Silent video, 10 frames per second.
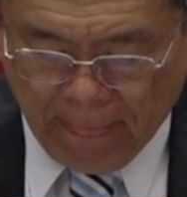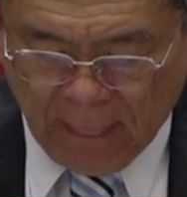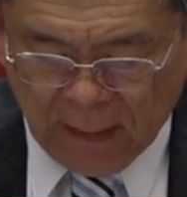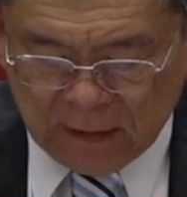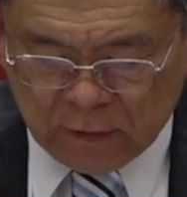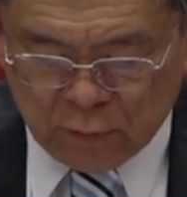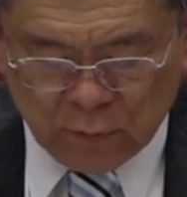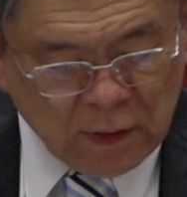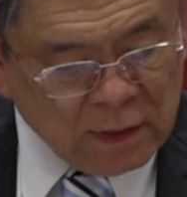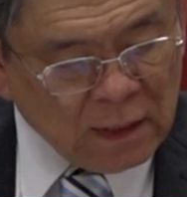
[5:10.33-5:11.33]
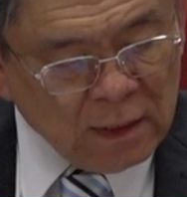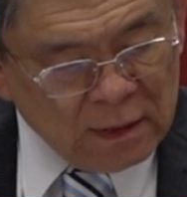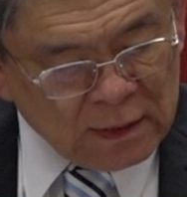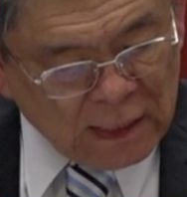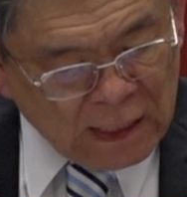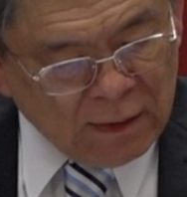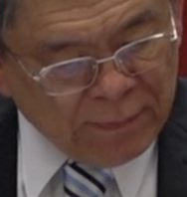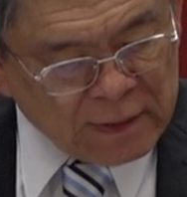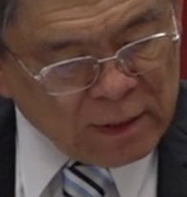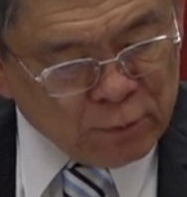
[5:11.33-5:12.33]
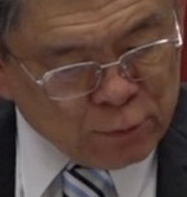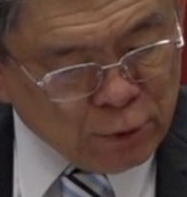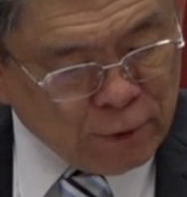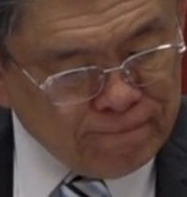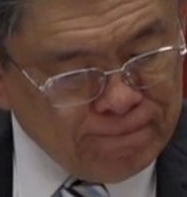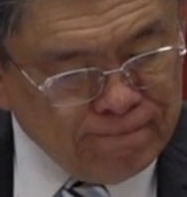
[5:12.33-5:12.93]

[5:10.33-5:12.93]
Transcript: 它的组合呢的意义比较弱。